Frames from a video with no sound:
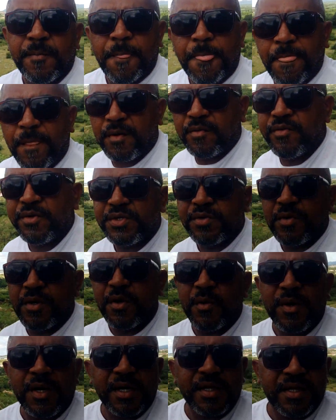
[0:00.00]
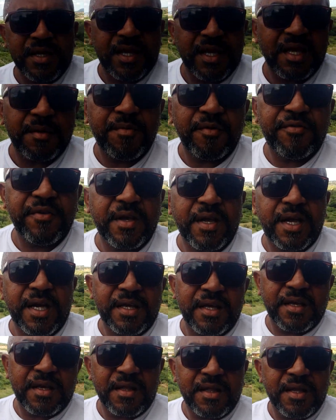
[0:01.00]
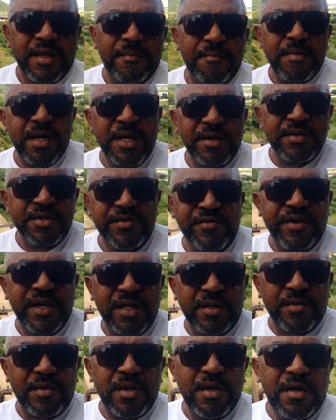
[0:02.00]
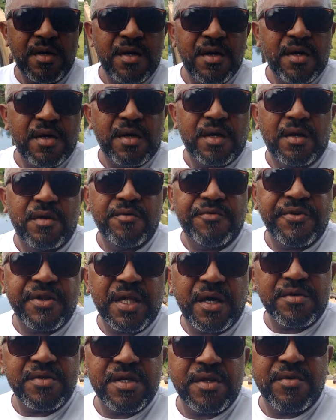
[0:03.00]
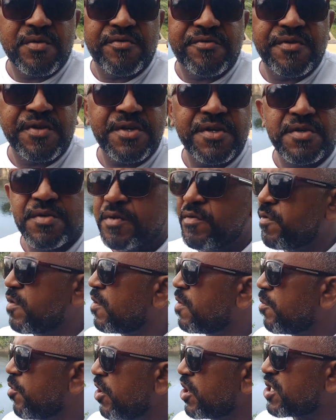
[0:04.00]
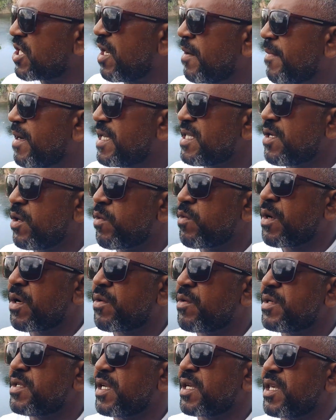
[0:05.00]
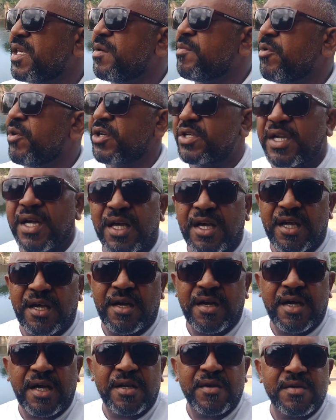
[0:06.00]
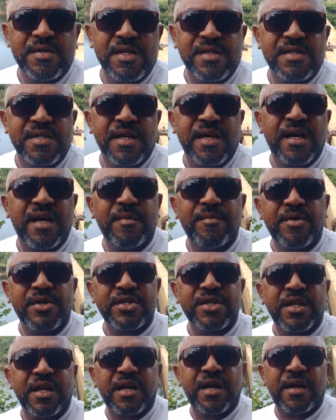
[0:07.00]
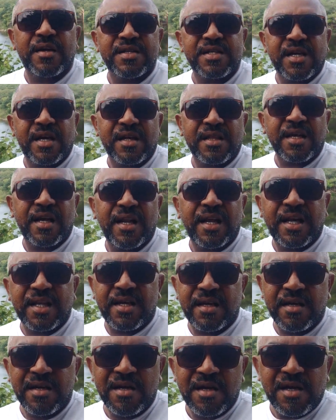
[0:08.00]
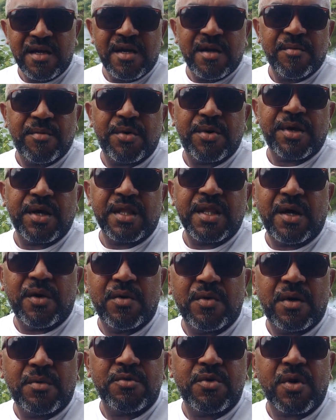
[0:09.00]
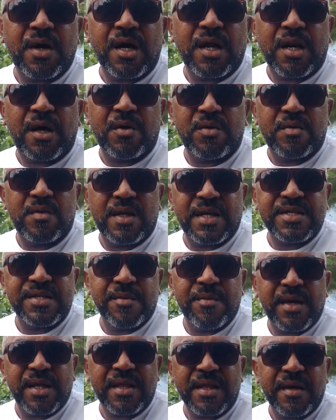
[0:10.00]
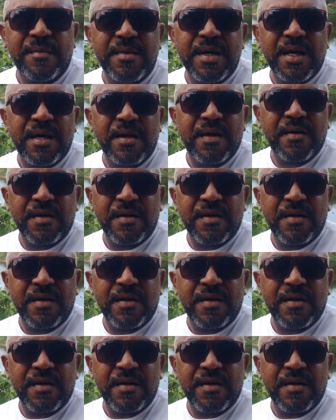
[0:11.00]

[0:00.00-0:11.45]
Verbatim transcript: Vou escolher um cantinho aqui para ficar aqui que tenha menos vento e no finalzinho do vídeo eu vou mostrar mais alguma coisa aqui, mostrar a nossa serra, mostrar a Serra Talhada, porque dá o nome do canal do Nascimento também.